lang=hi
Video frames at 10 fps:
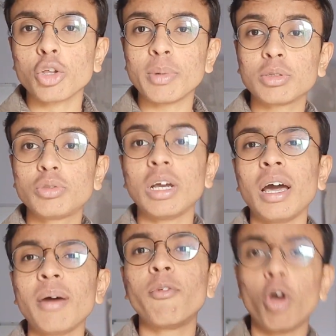तो मैं सोचा
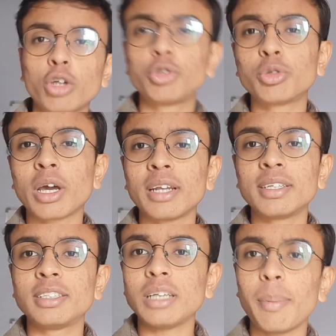ब्लॉग शूट करने
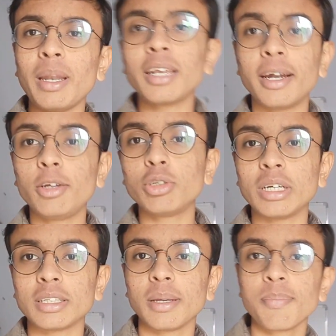से अच्छा पहले रेडी हो
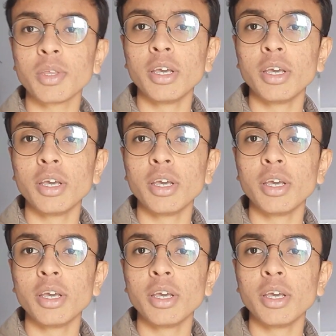जाते हैं